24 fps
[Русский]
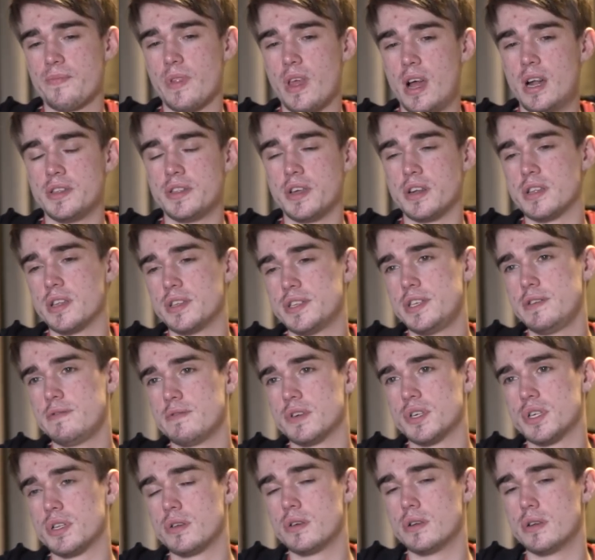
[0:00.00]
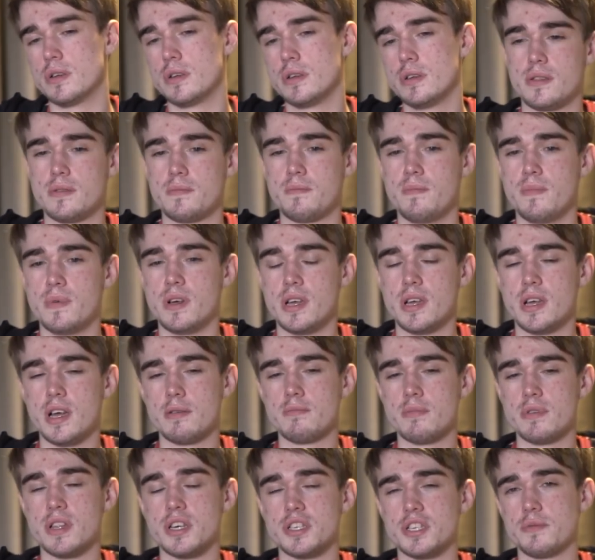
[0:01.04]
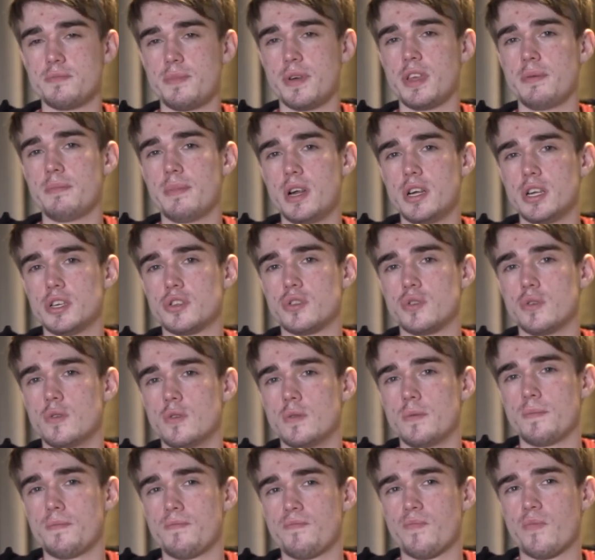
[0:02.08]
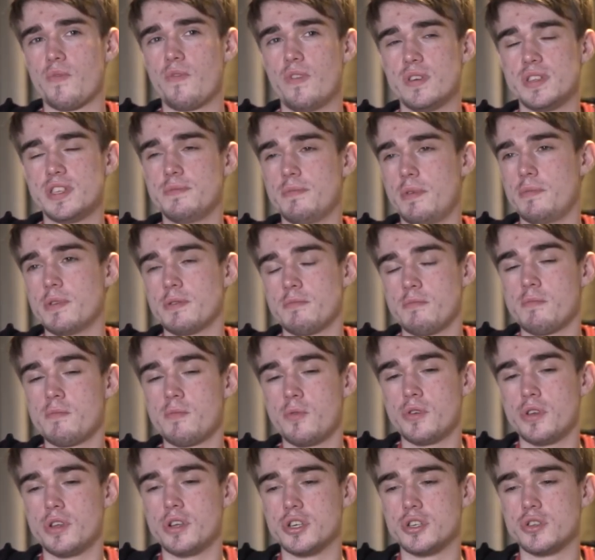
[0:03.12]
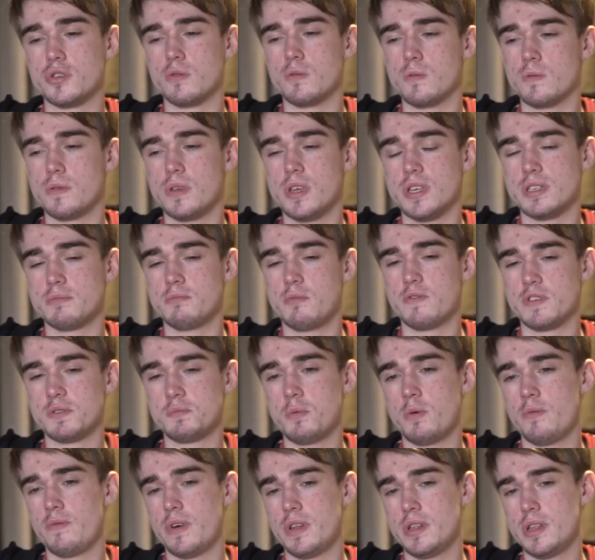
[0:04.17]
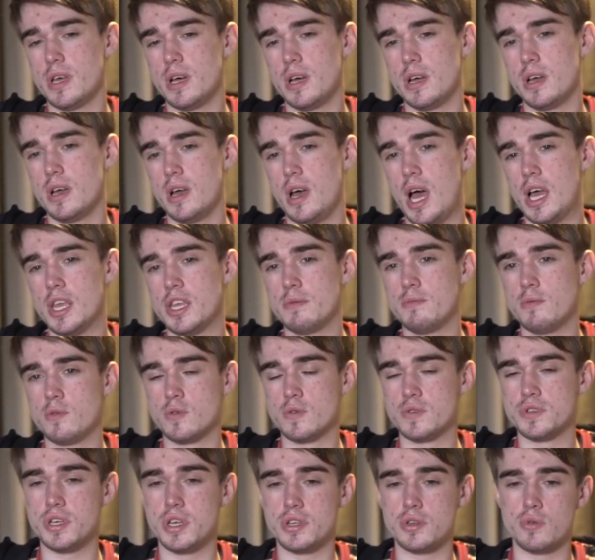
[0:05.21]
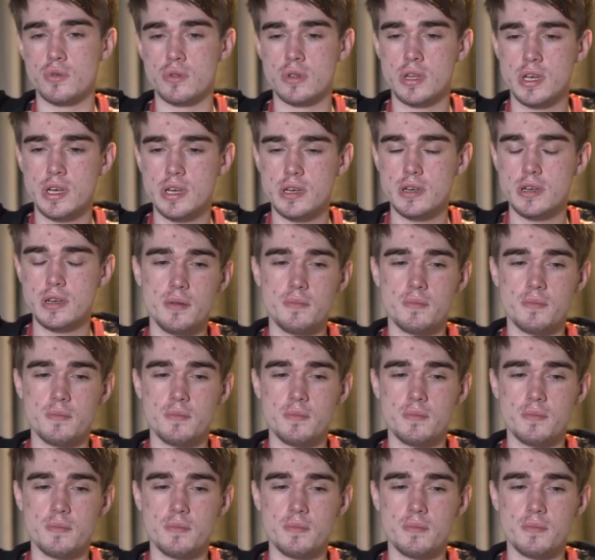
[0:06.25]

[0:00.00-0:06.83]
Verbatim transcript: альтернативу, что ли мы как бы даже понимали, что в один момент мы поняли, что если мы возьмем Вайда, они могут взять вот д,